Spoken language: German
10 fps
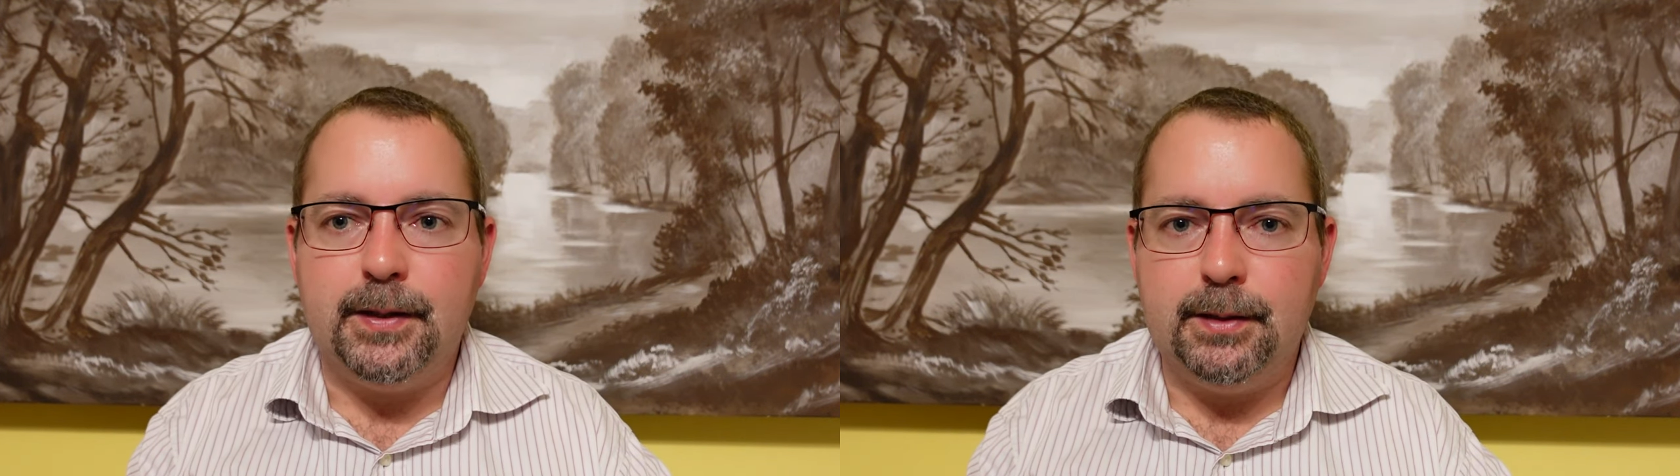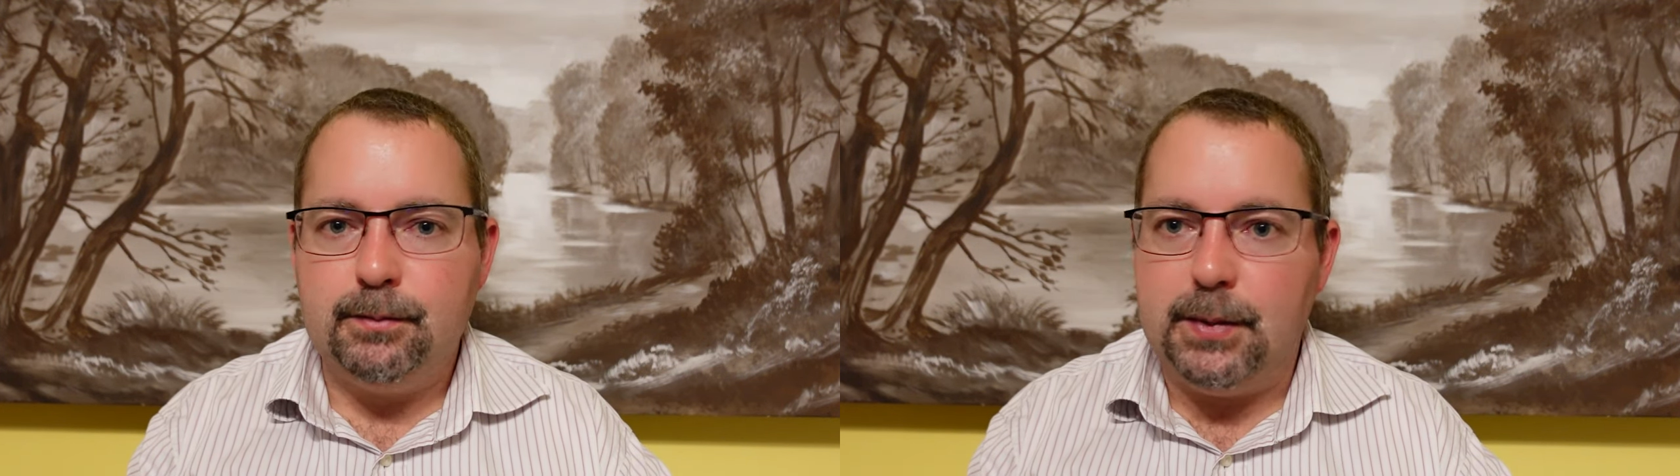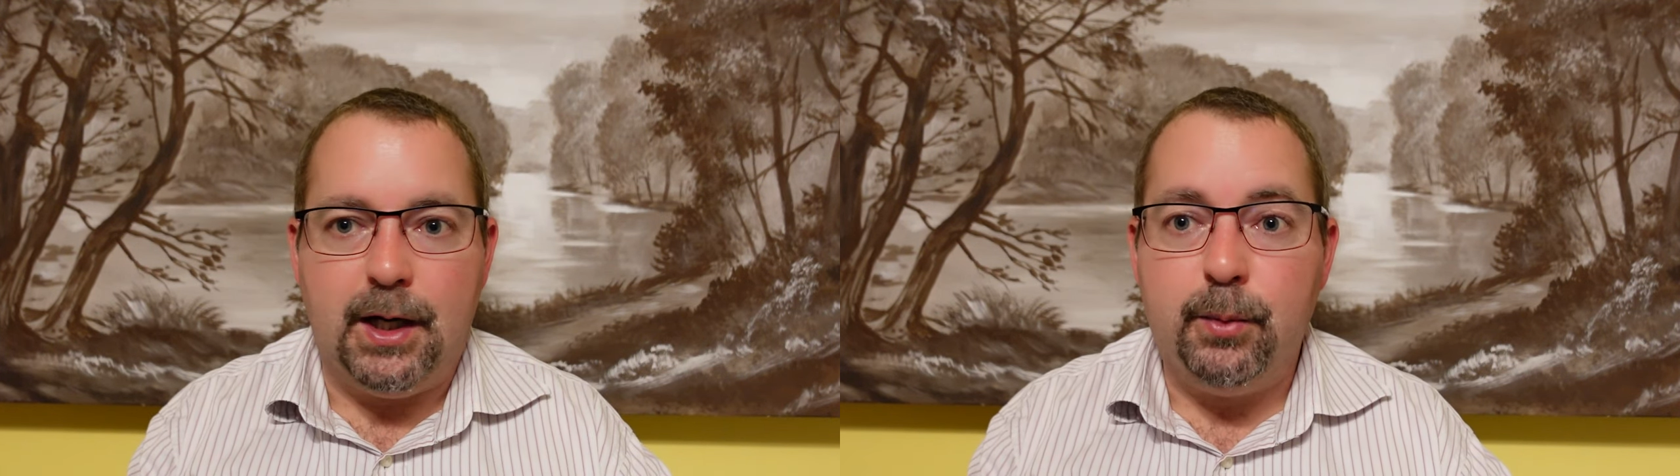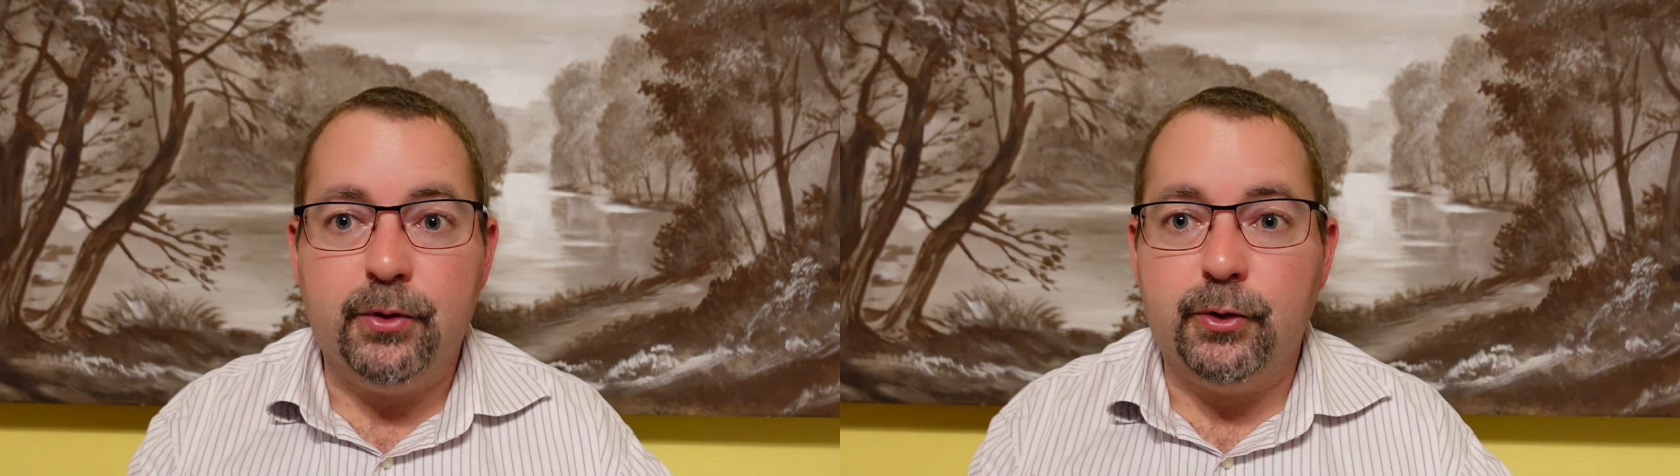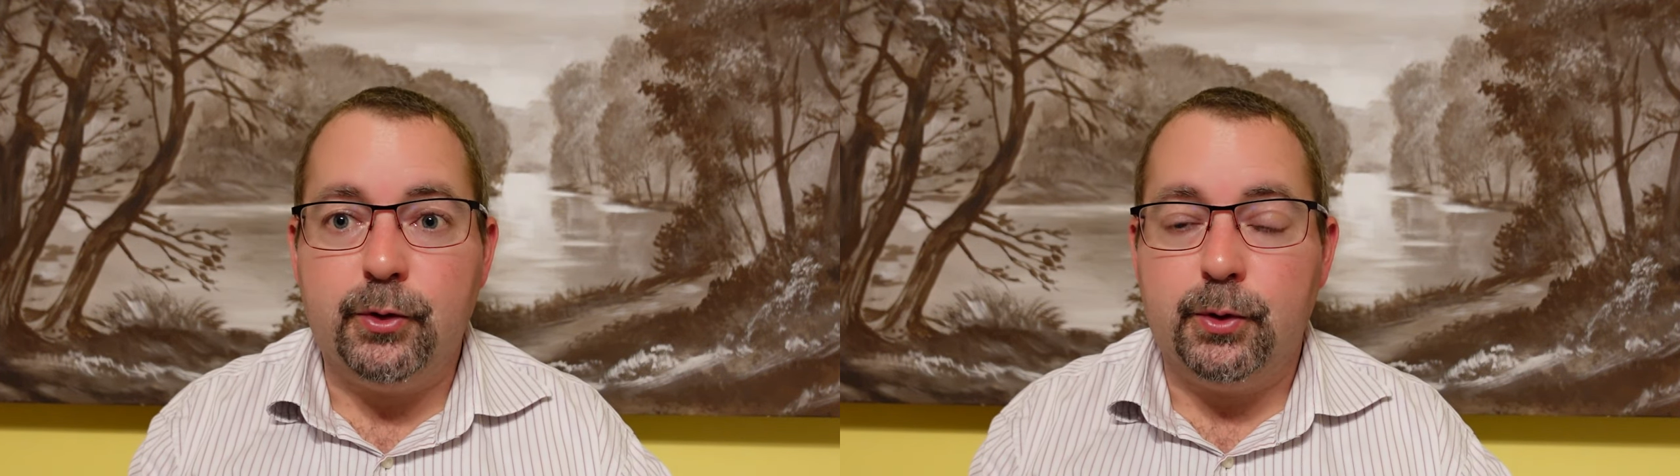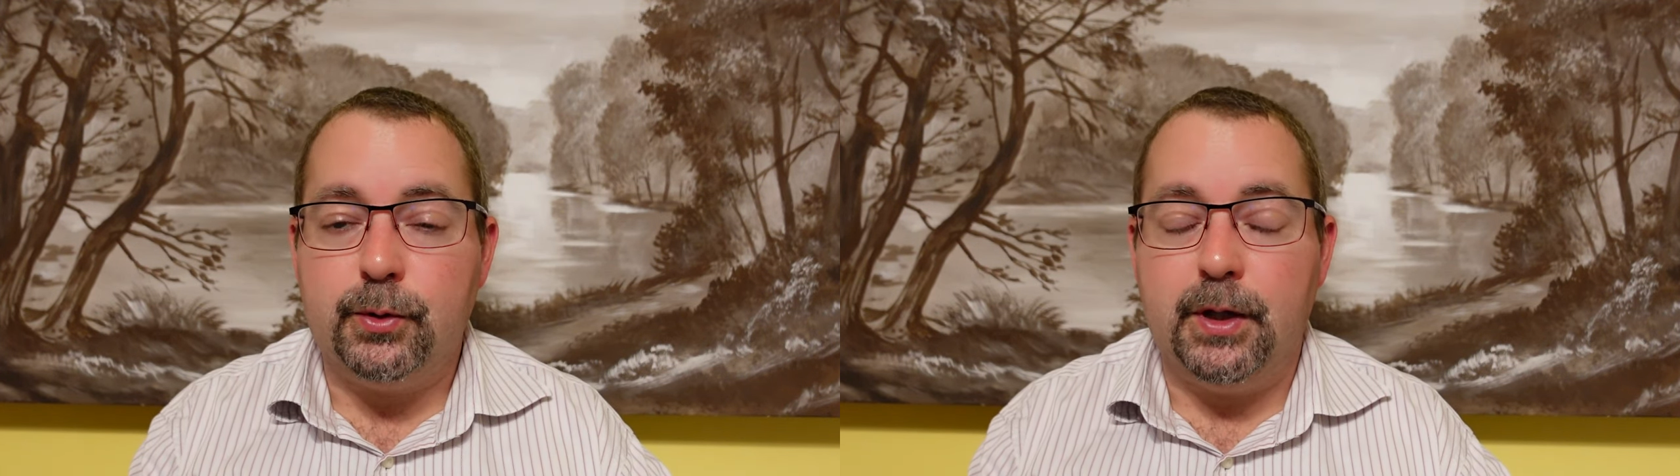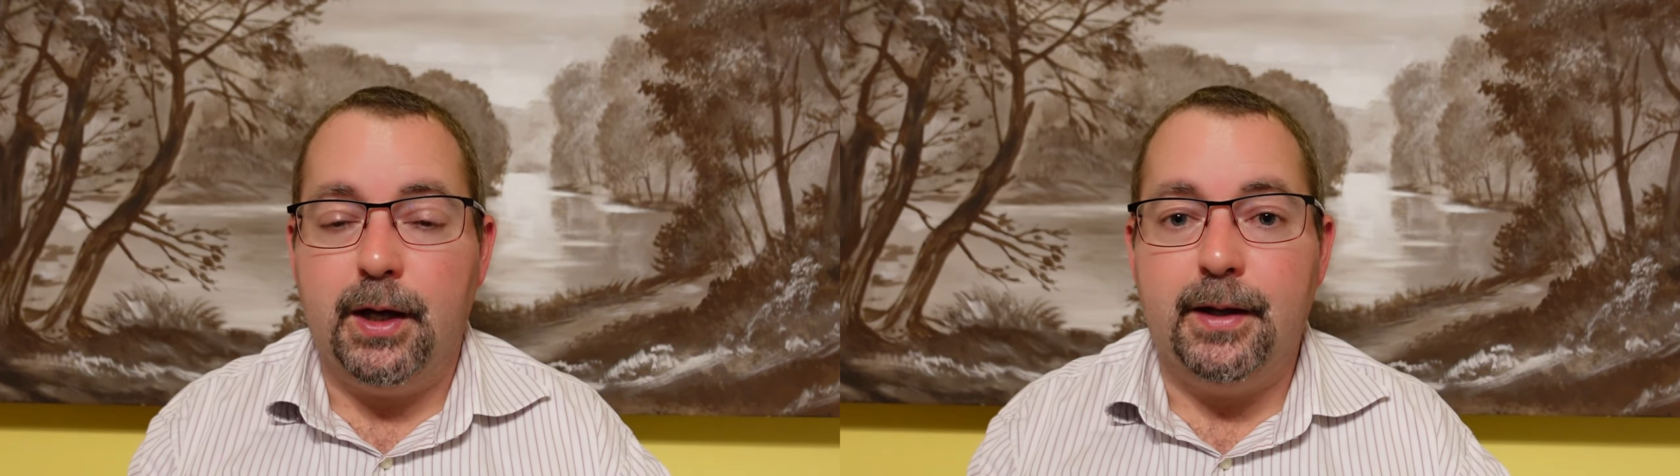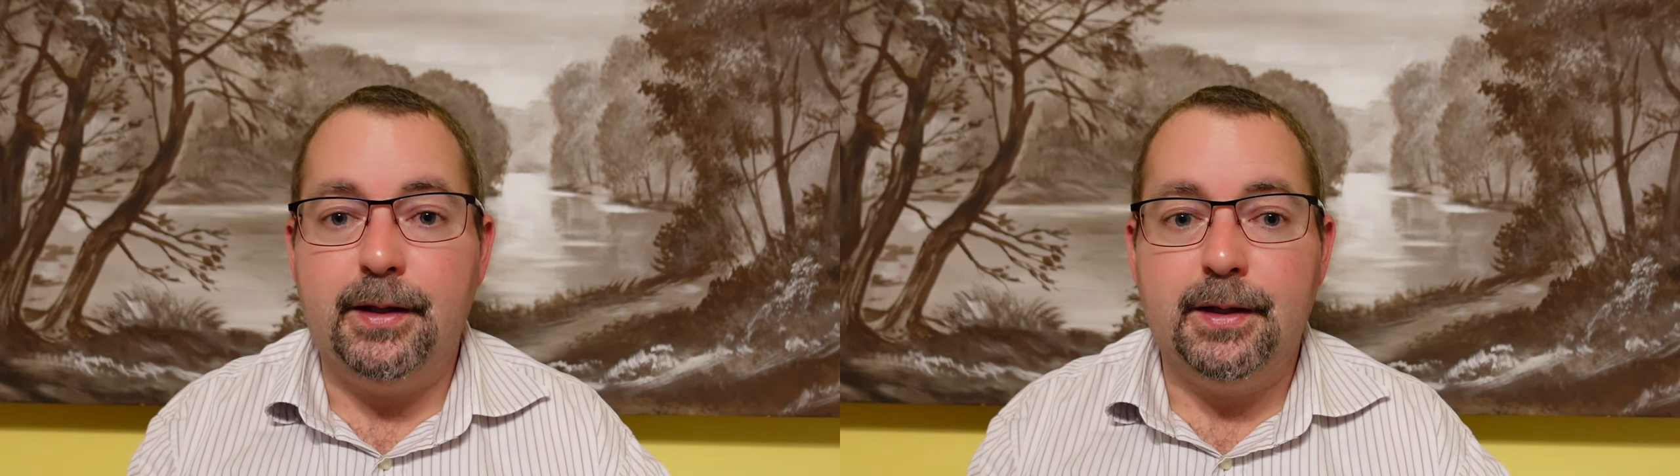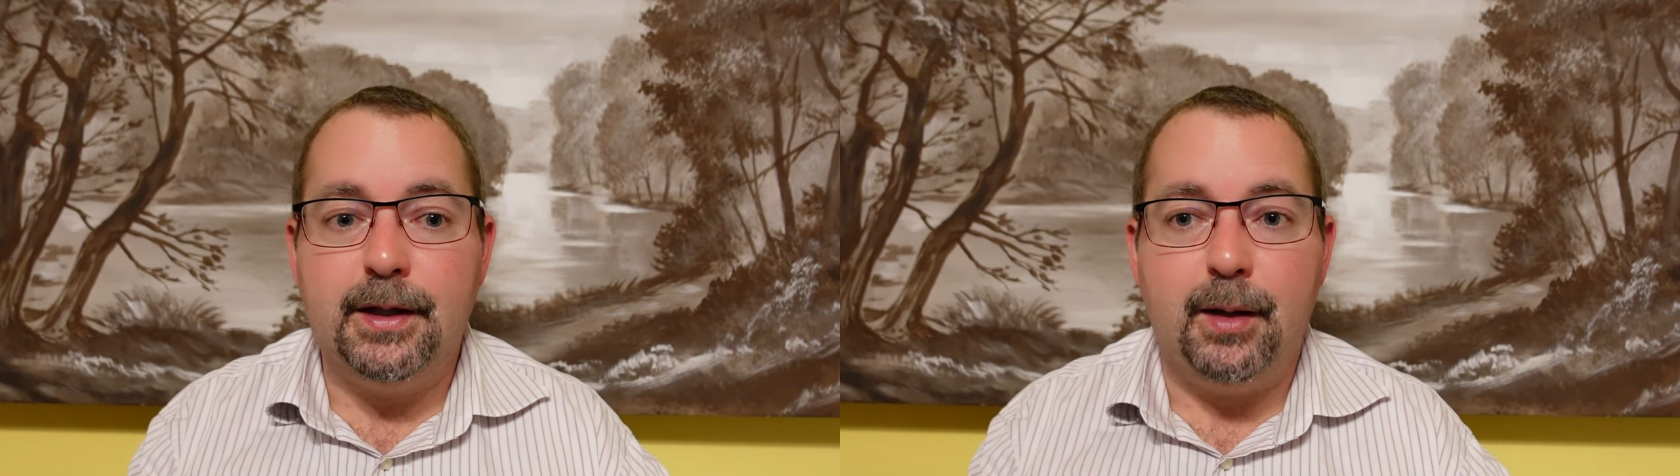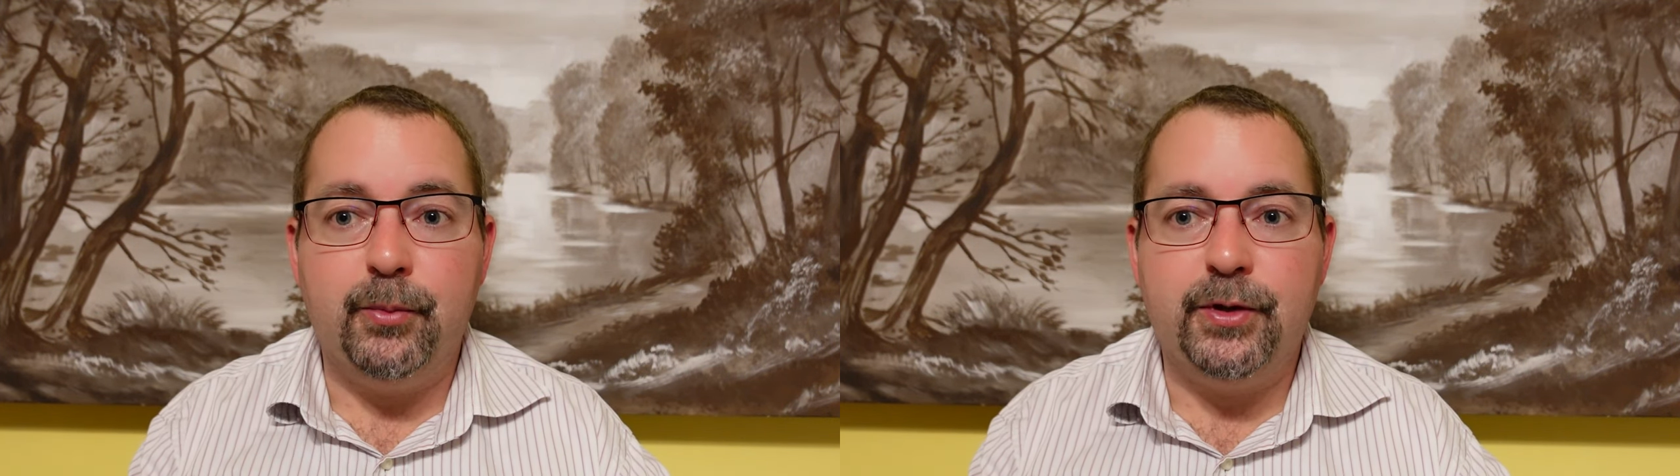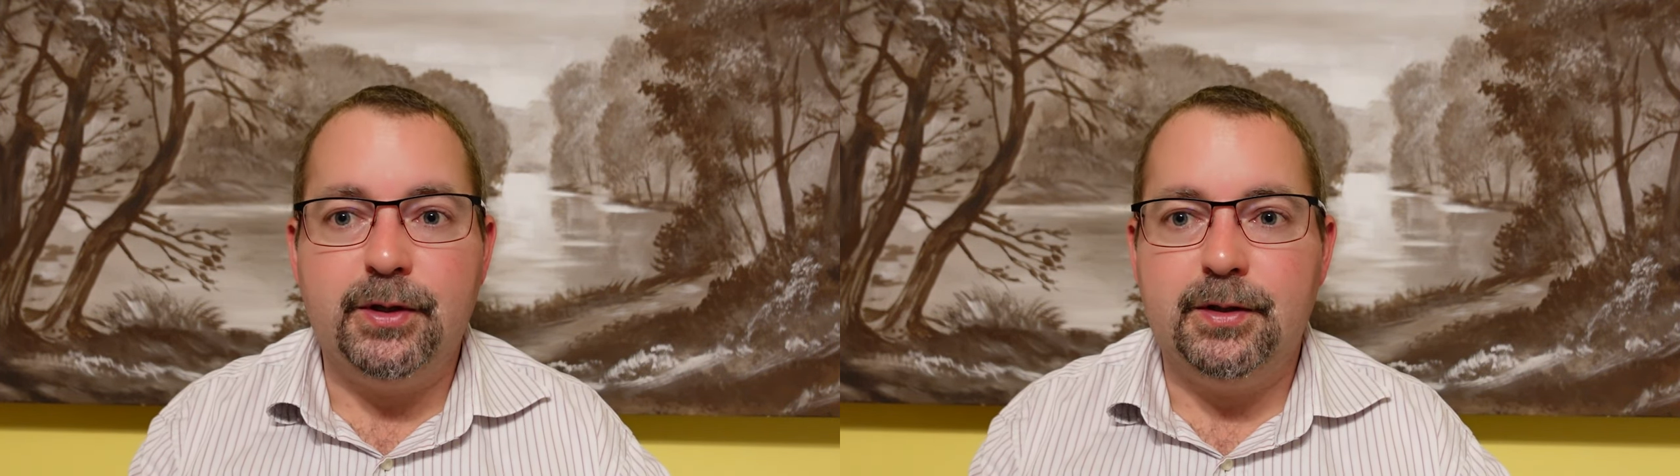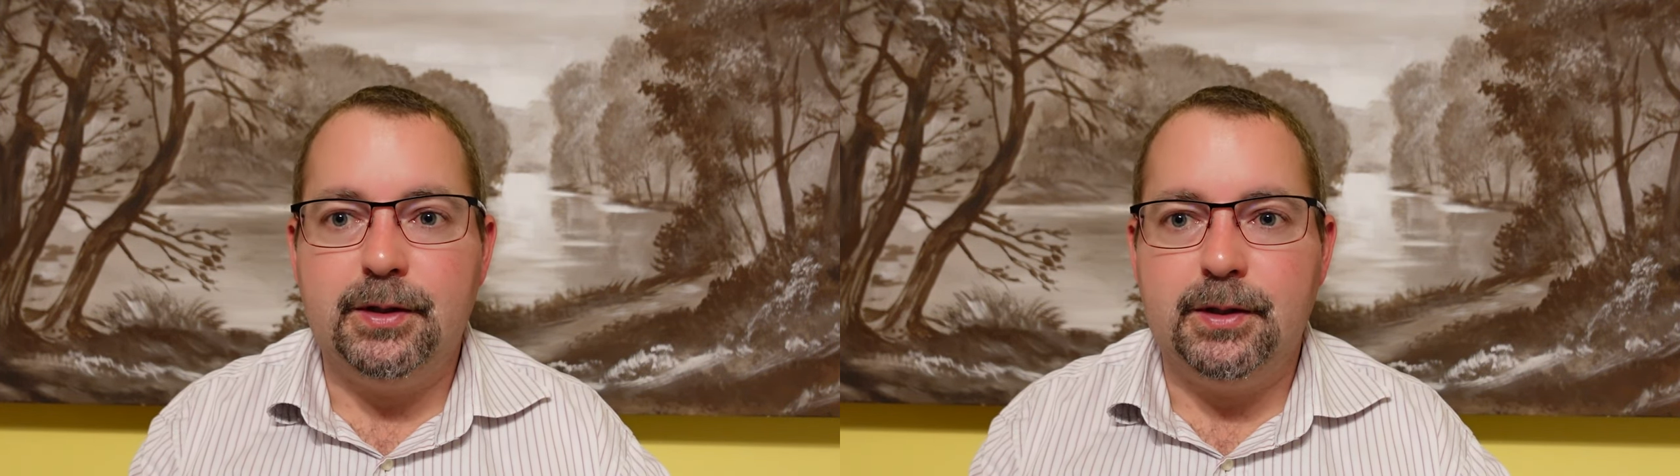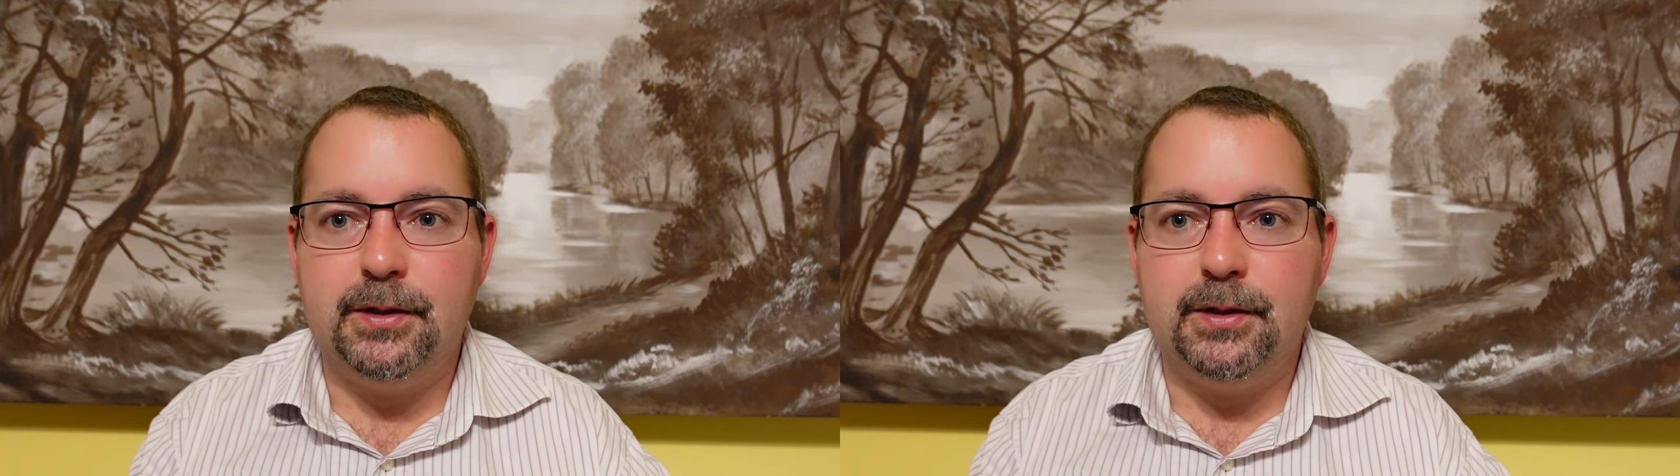Ja, habe also keine Absicht, die,